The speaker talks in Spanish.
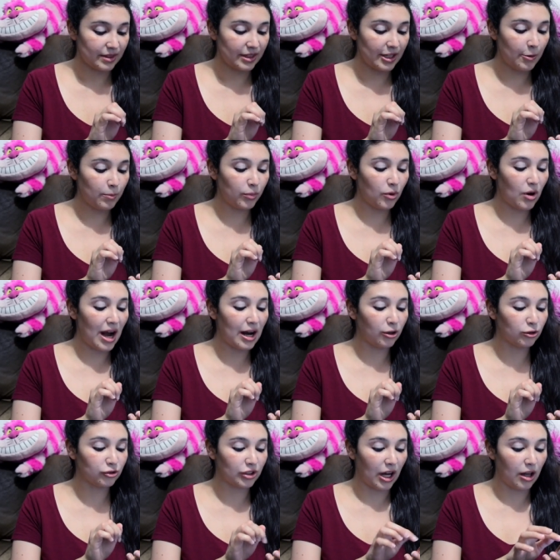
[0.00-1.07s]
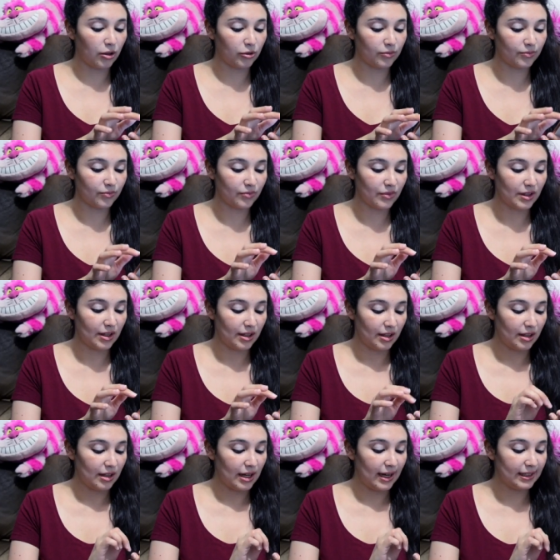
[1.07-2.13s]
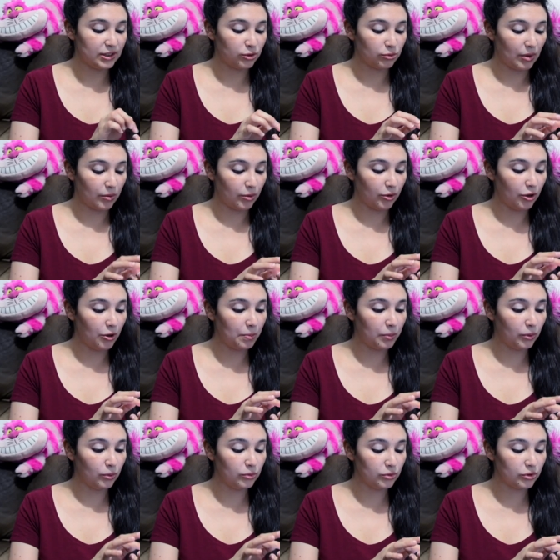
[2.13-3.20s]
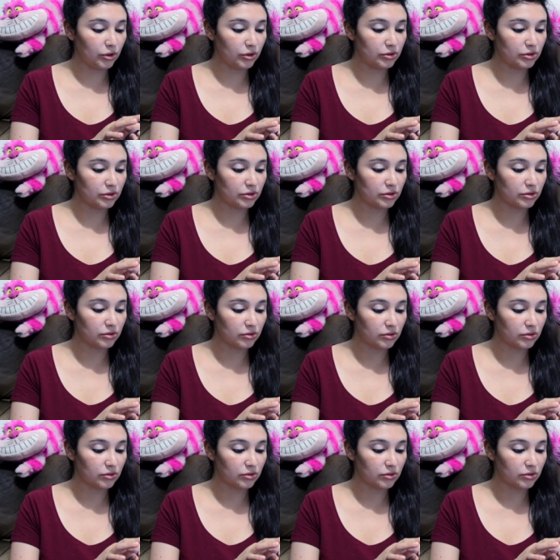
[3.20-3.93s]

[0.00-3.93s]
Tiempo agotado. Ahí sumamos los puntos.